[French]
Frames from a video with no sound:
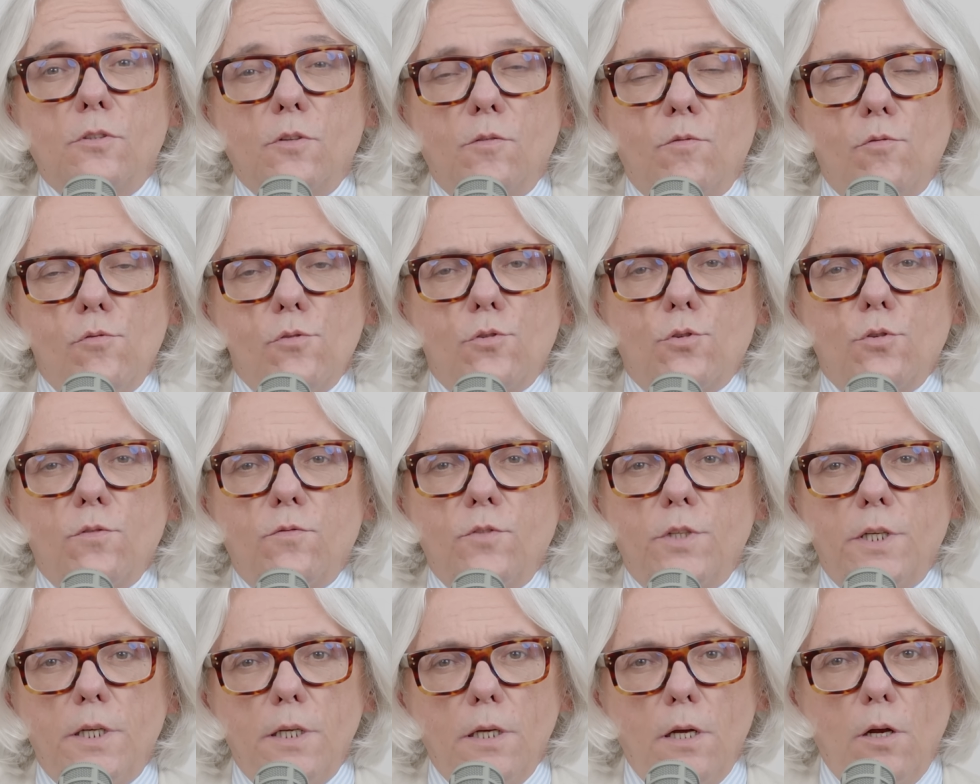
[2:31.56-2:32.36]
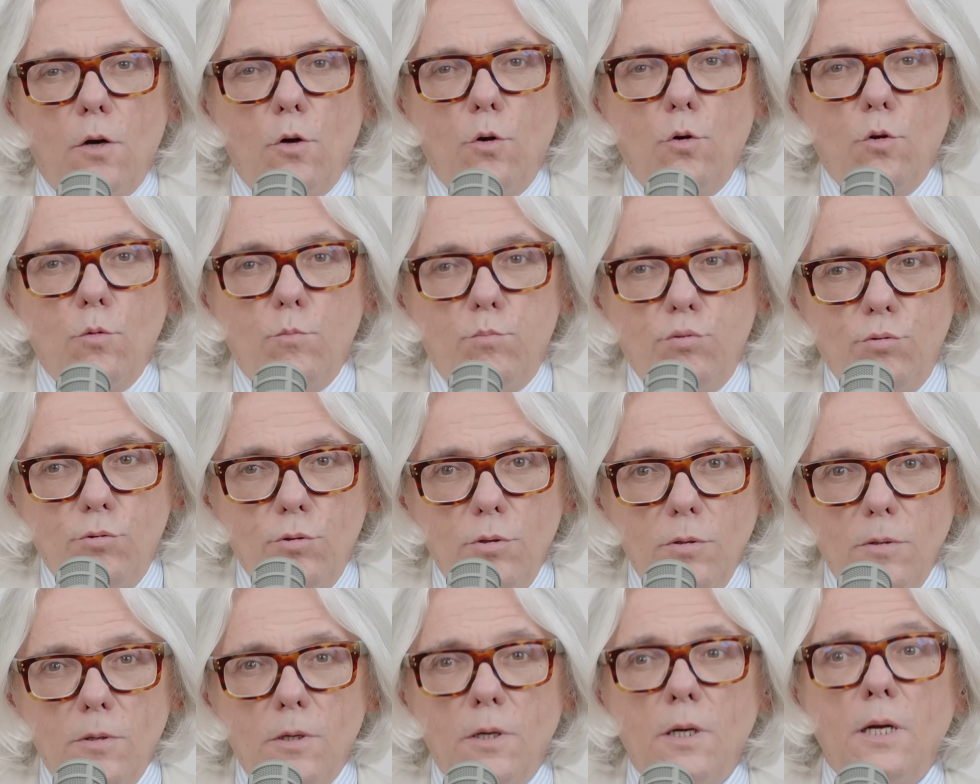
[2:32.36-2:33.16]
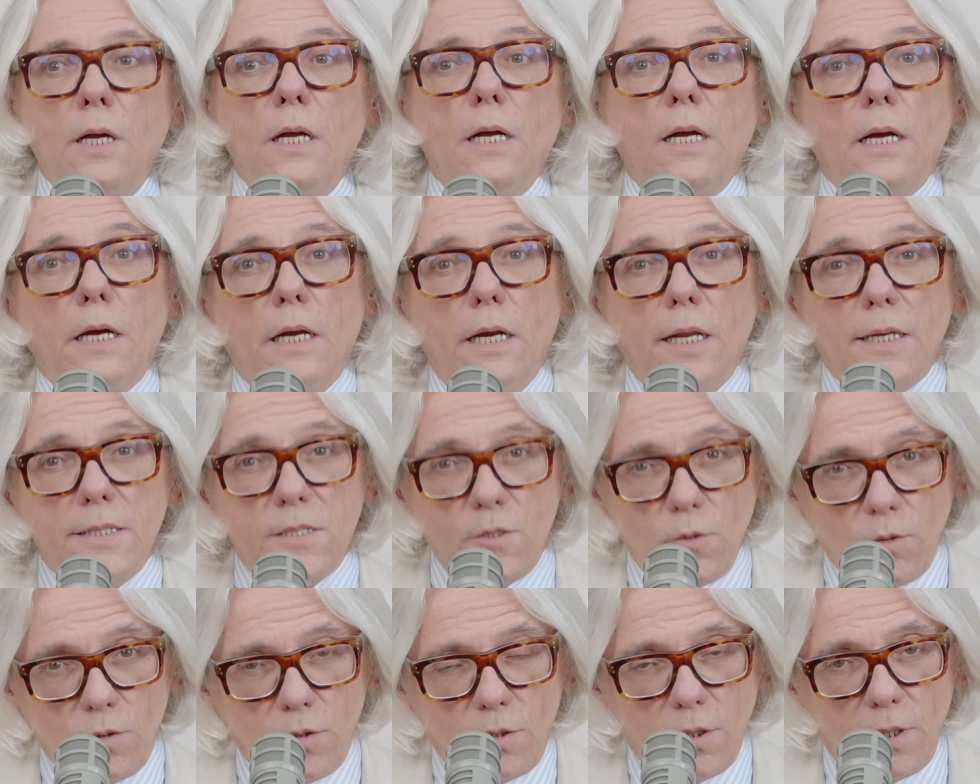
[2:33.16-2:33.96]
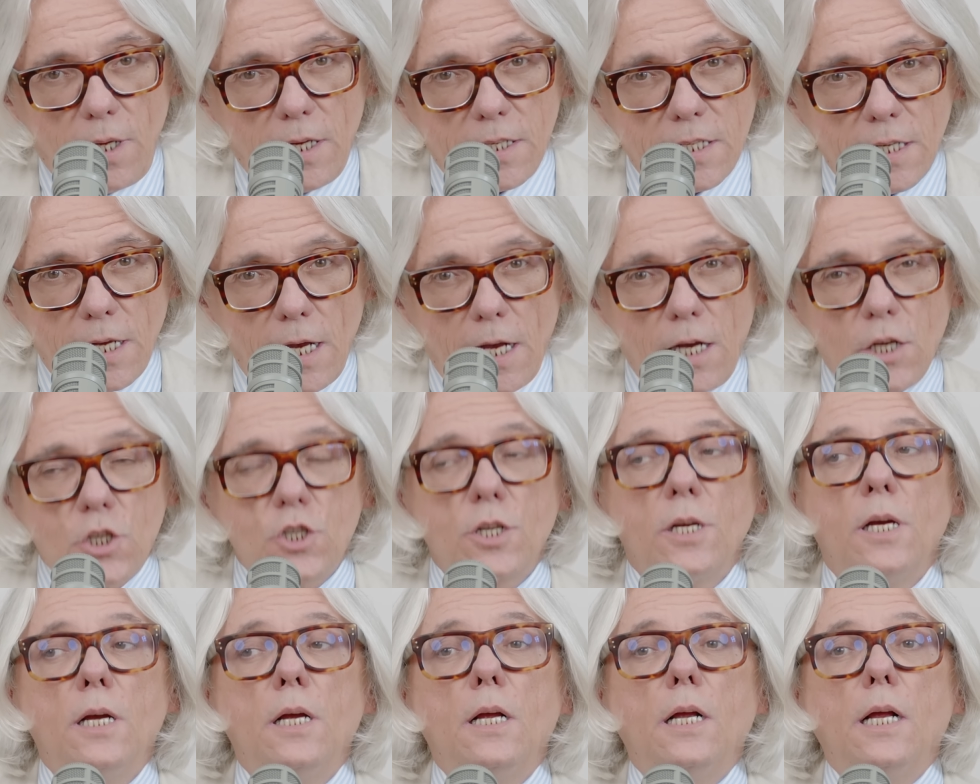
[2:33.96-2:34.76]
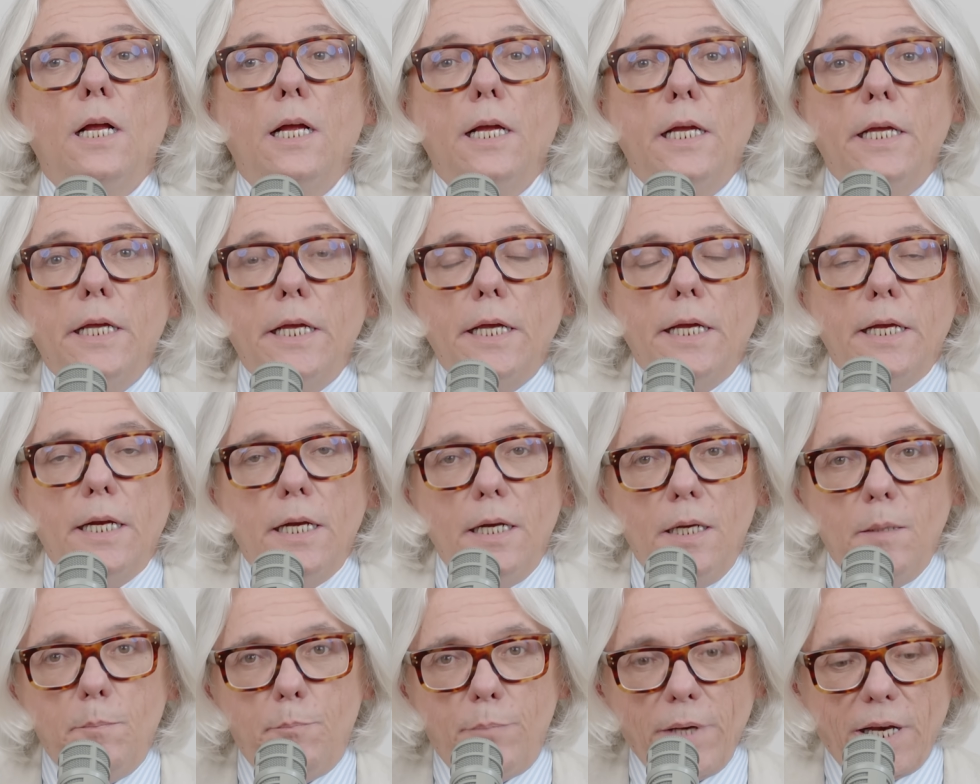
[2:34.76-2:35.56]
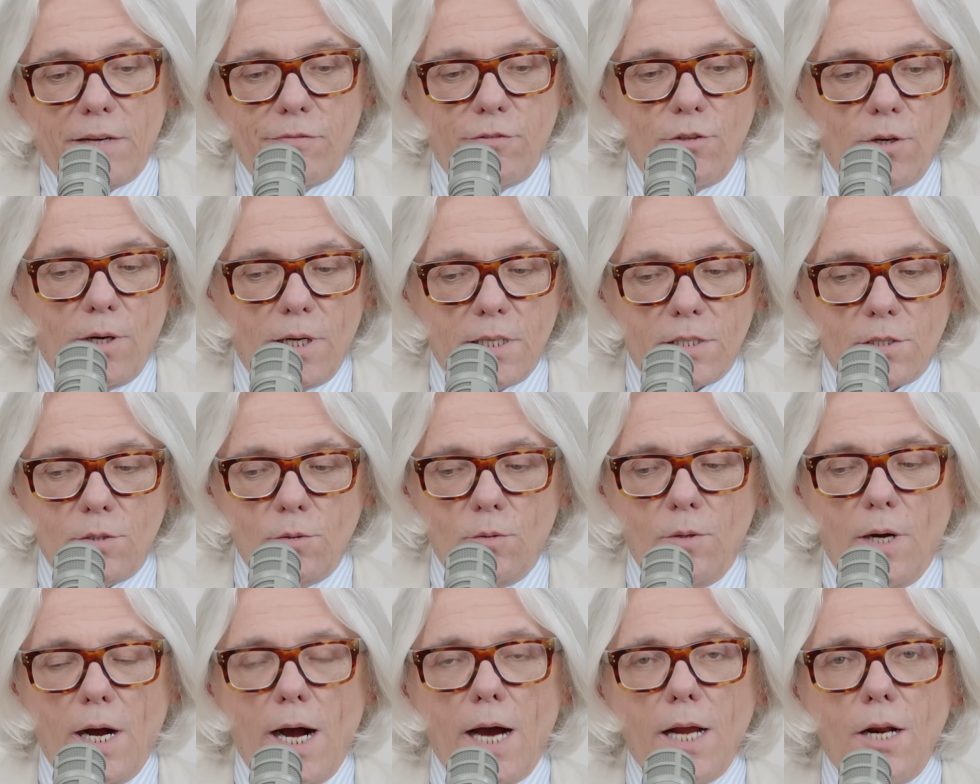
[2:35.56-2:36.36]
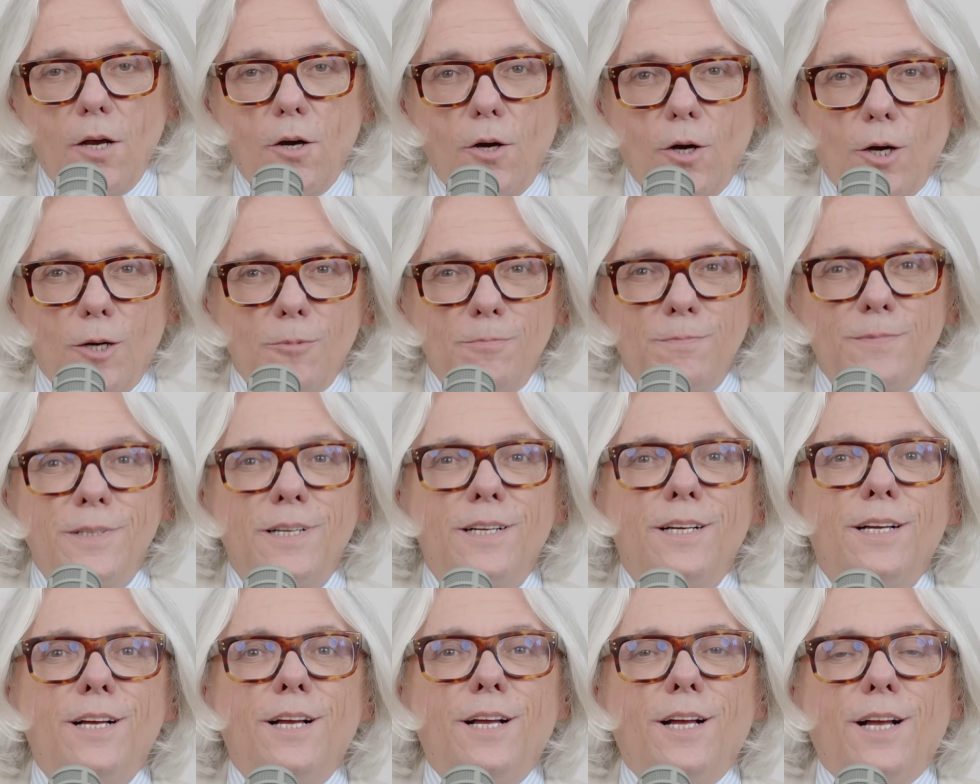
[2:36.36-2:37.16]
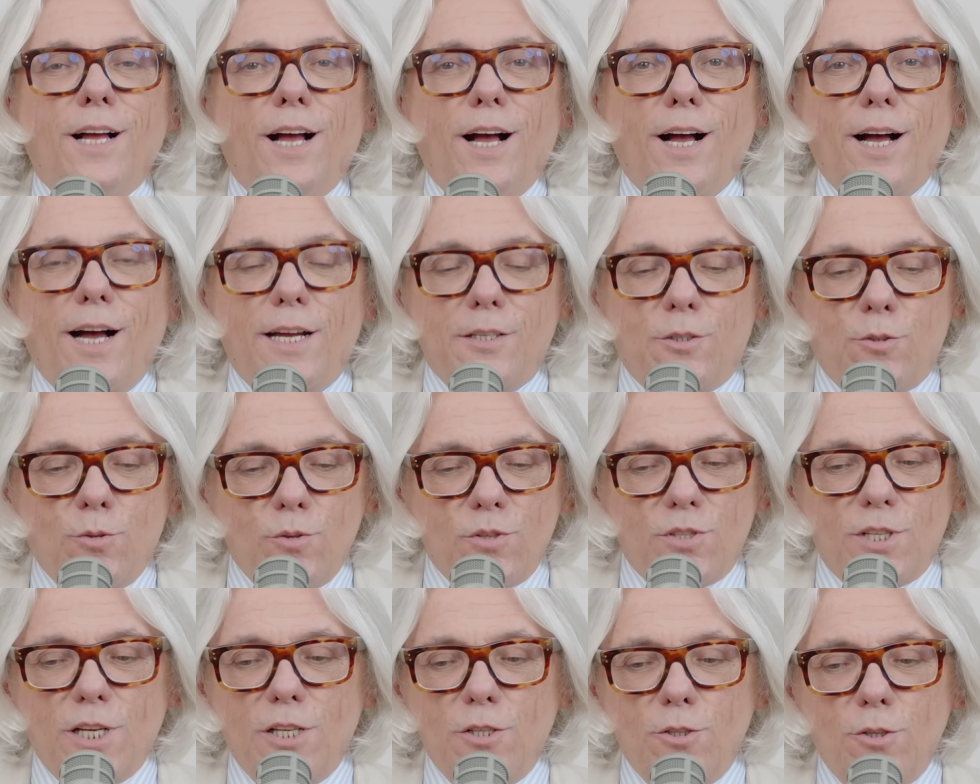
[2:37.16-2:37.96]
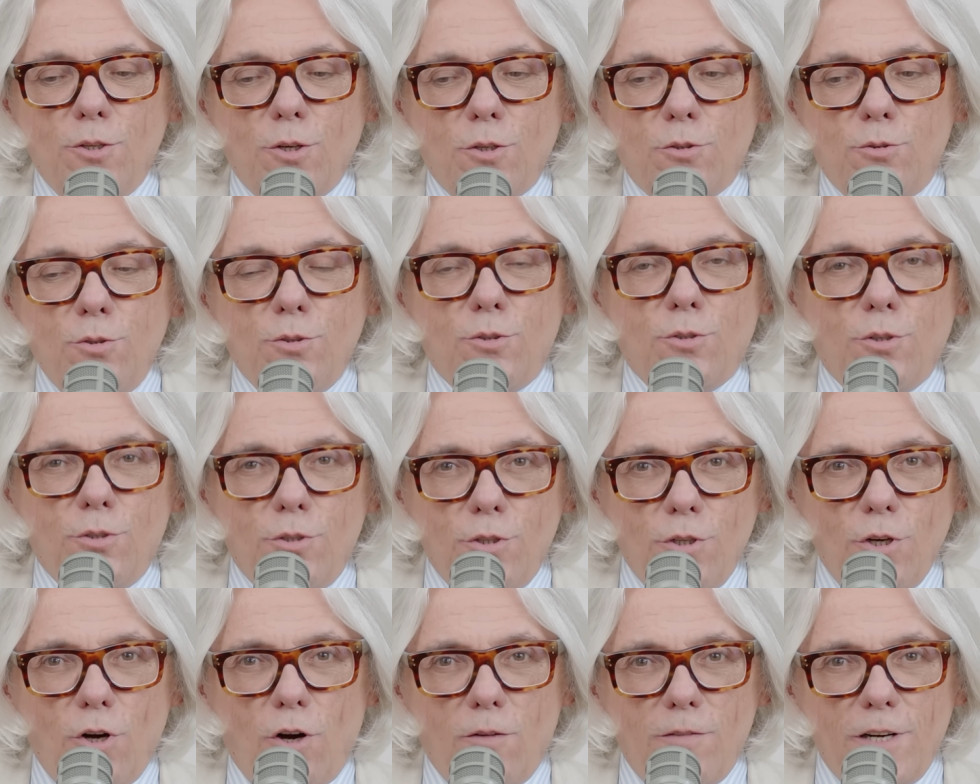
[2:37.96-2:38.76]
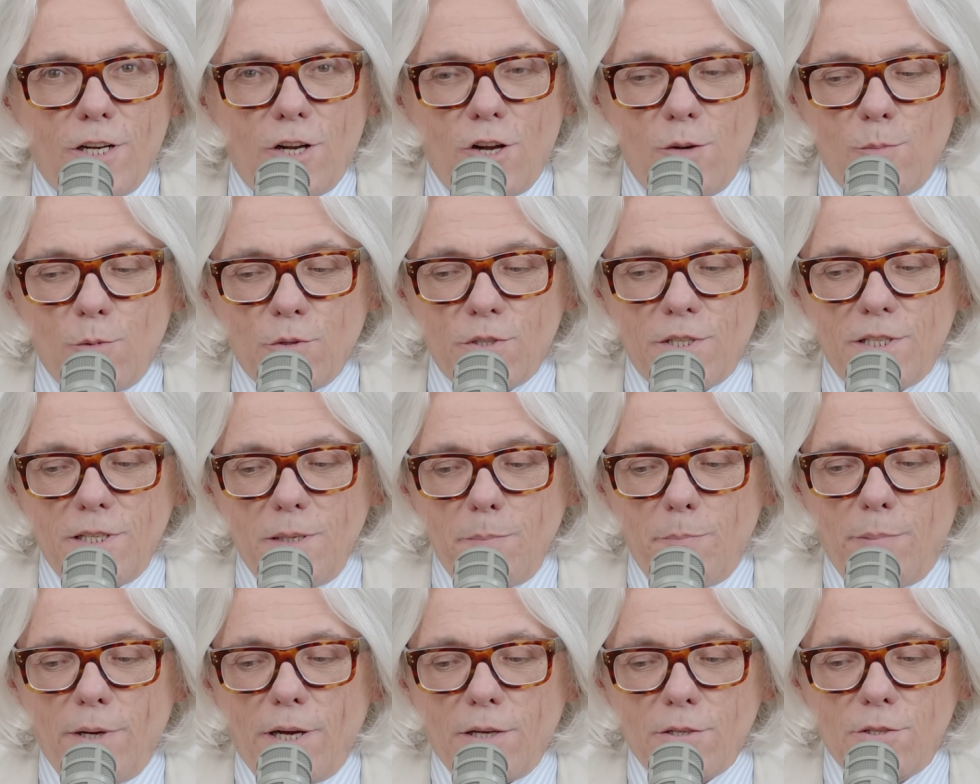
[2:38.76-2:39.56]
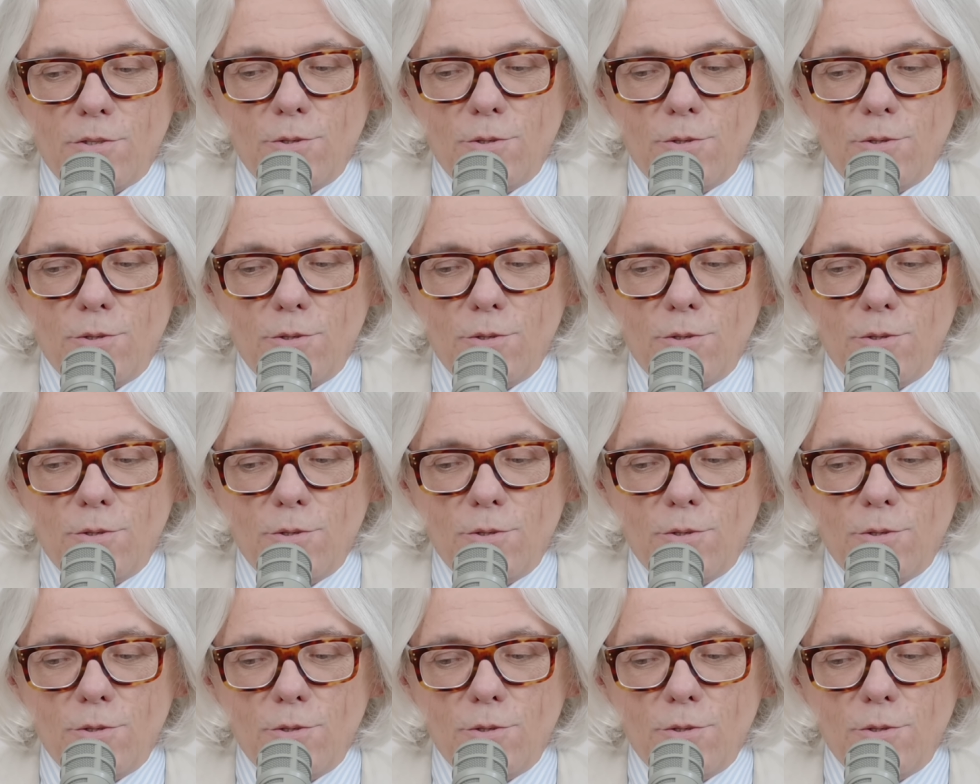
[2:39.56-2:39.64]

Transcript: Donc vous vous souvenez, le bout, la zone de lassage et les perforations. Alors, à tout seigneur, tout honneur, on va commencer par